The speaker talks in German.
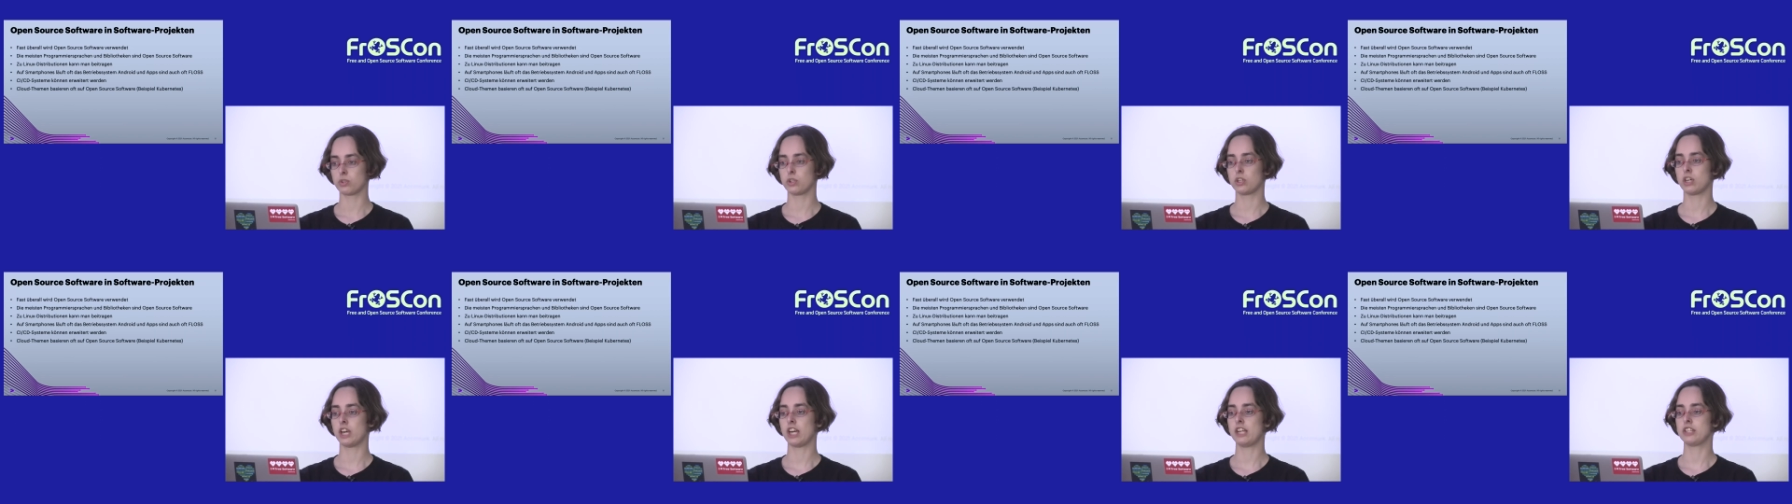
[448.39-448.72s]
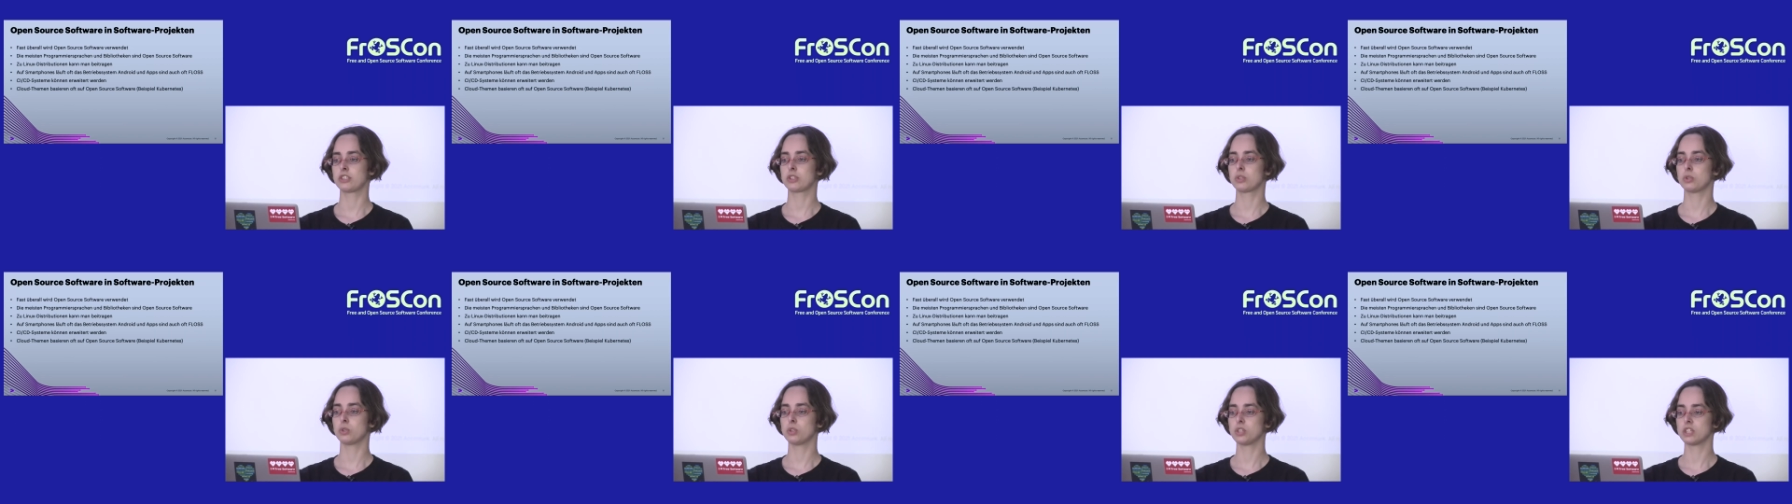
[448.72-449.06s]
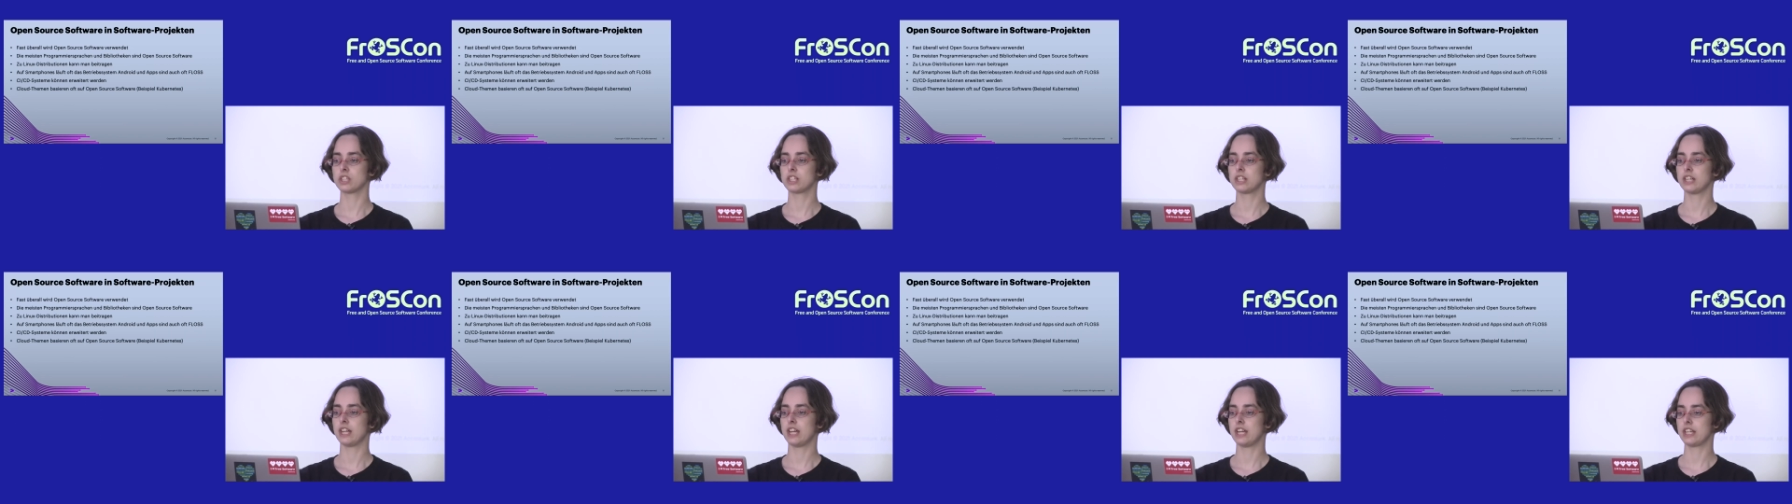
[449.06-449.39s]
als
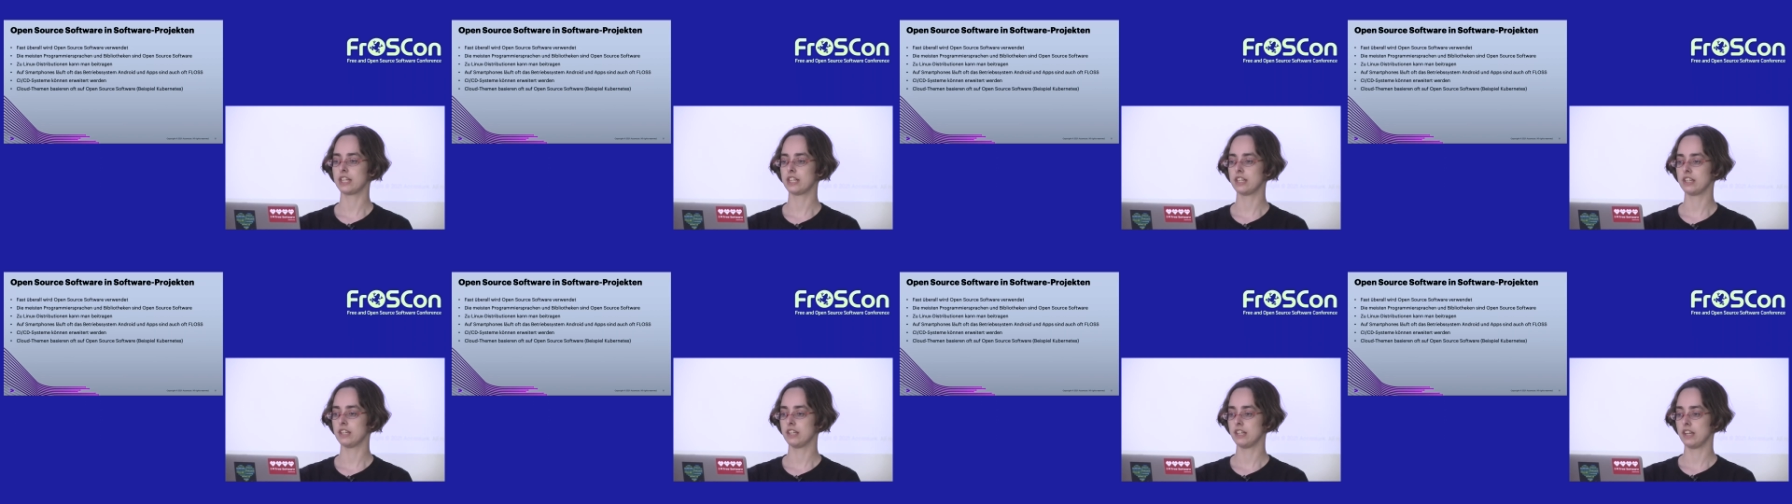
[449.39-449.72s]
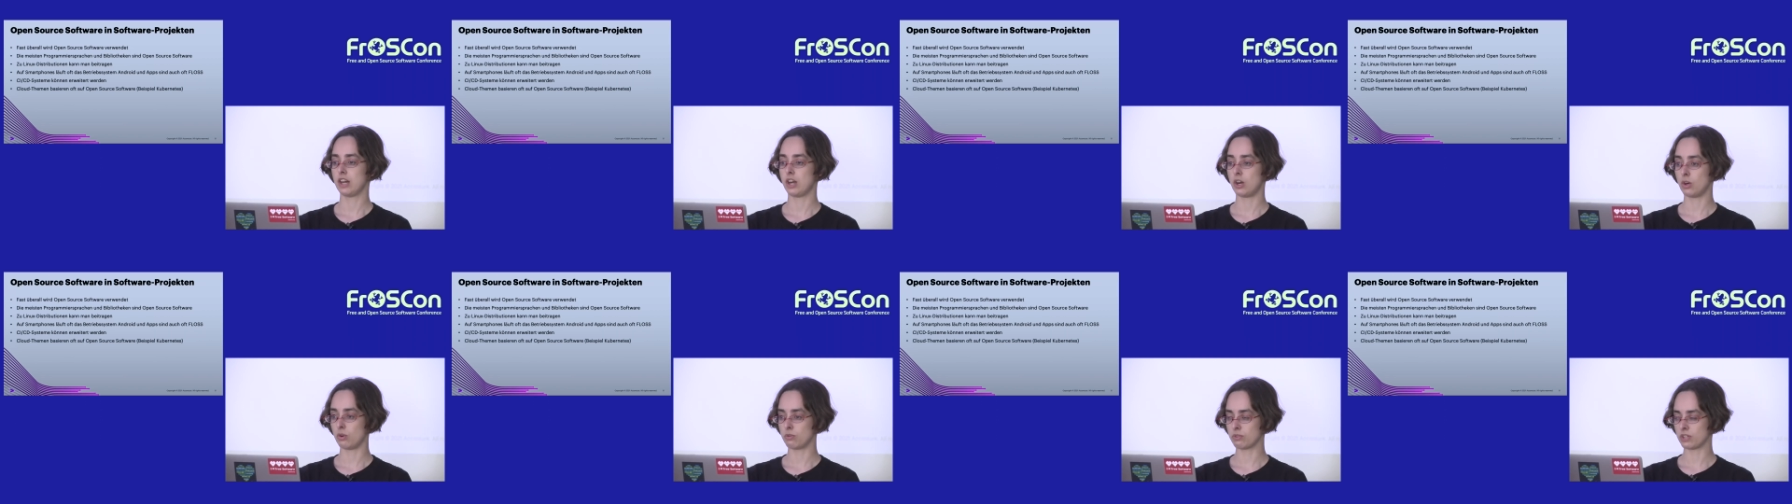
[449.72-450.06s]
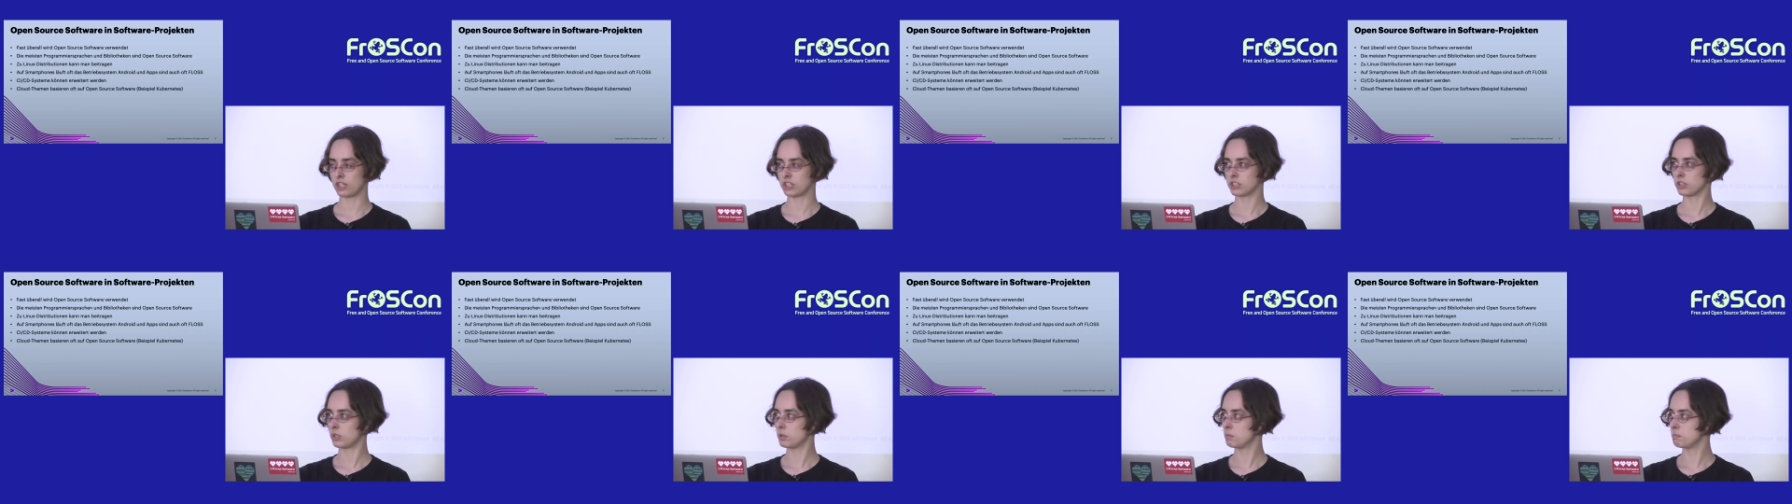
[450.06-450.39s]
Grundlage auf
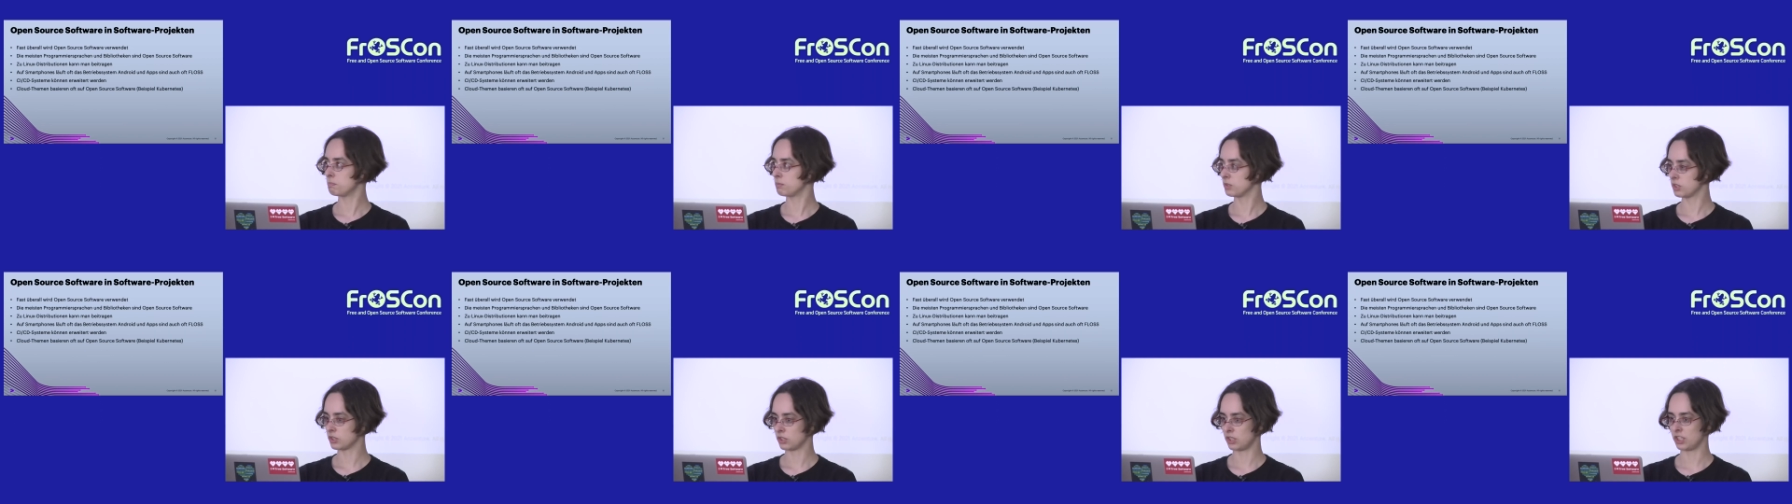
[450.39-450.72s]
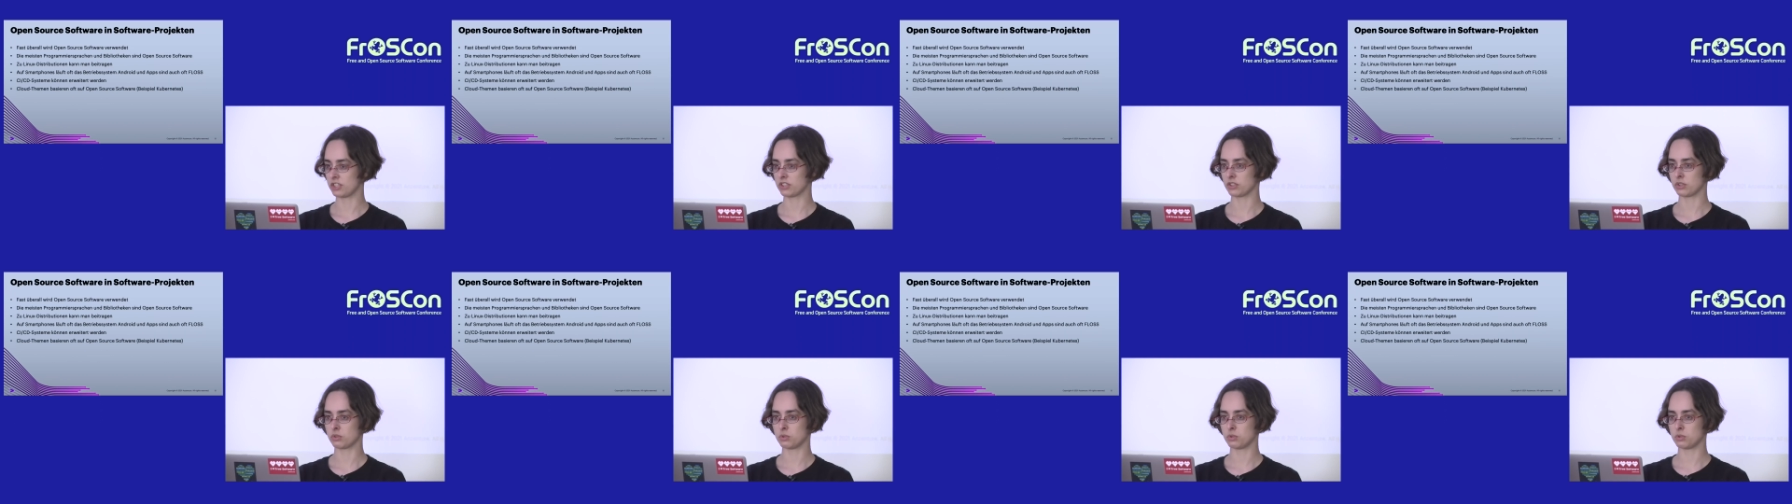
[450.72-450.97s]
das Open Source